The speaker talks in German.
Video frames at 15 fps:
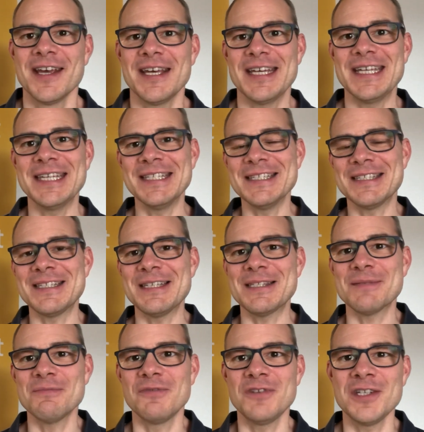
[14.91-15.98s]
in
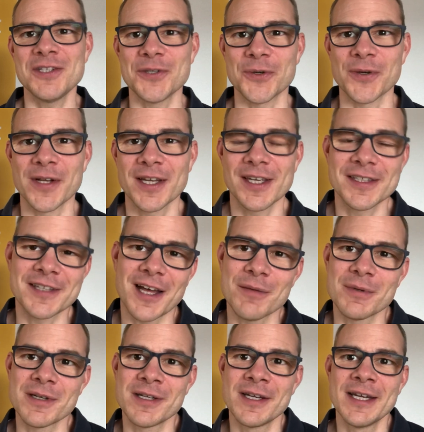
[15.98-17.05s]
diesem Video. Ich
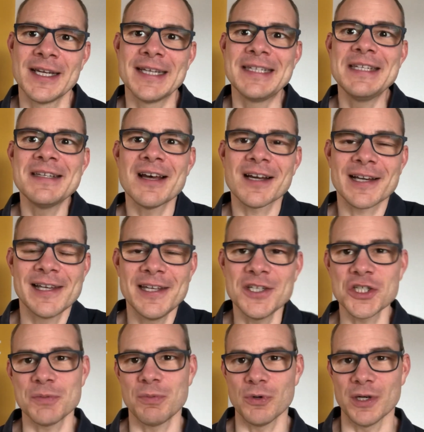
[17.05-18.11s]
habe Nina
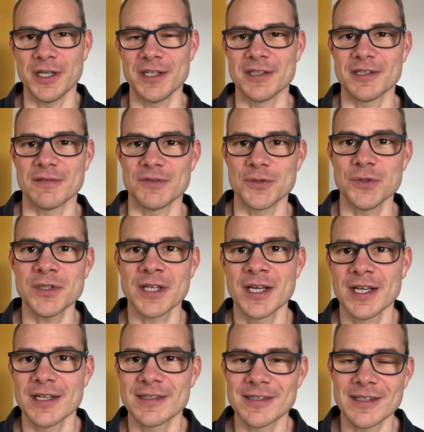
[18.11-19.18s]
Klingspor interviewt.
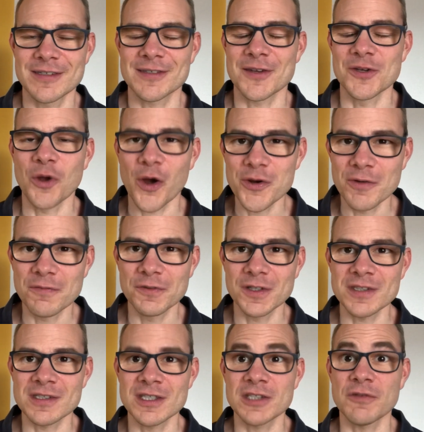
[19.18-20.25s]
Sie ist
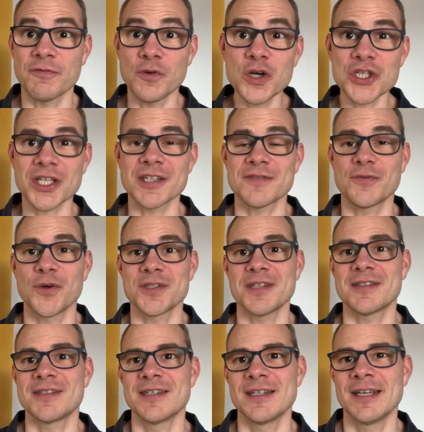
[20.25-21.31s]
49,
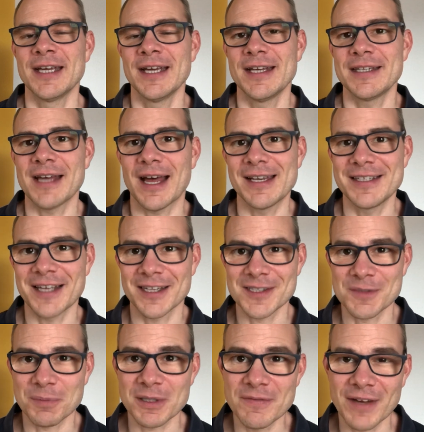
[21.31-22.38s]
Vorstandsvorsitzende der
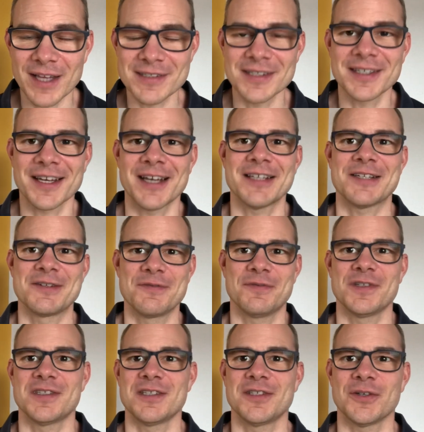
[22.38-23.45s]
Allianz Private
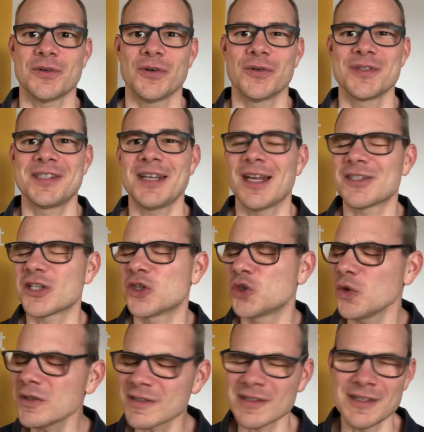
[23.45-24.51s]
Krankenversicherung. Und sie hat
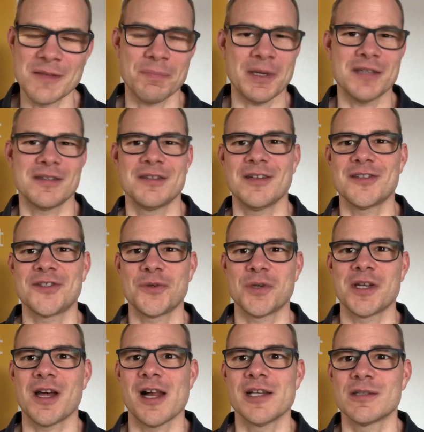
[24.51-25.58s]
Dutzende
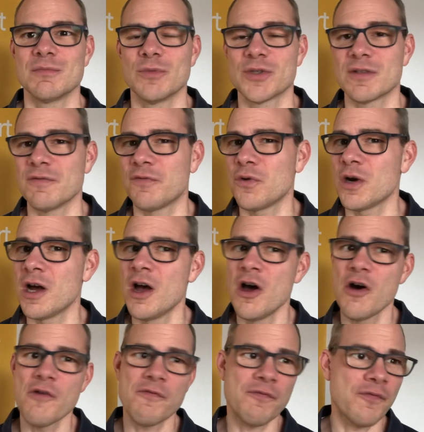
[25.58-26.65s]
Präsentationen halten müssen vor
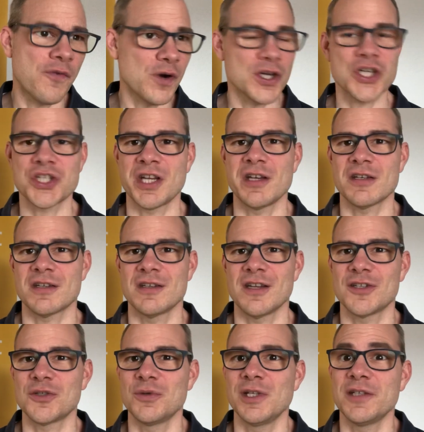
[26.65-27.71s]
Vorständen,
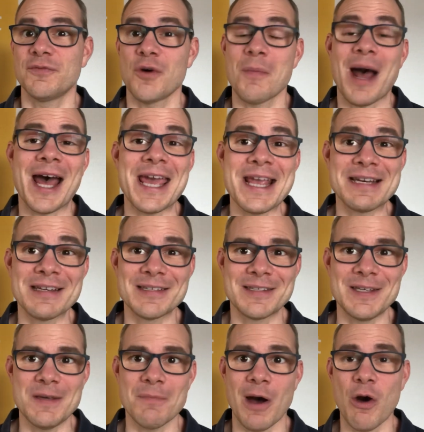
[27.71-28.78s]
natürlich vom eigenen
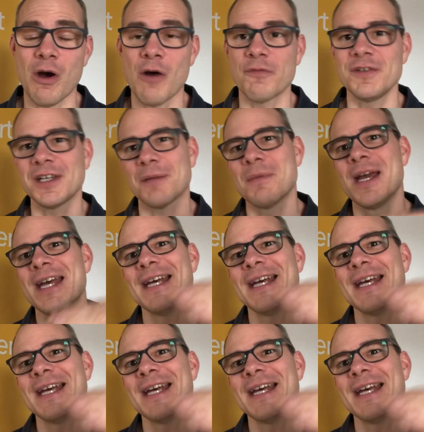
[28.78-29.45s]
Team, auch auf ihrem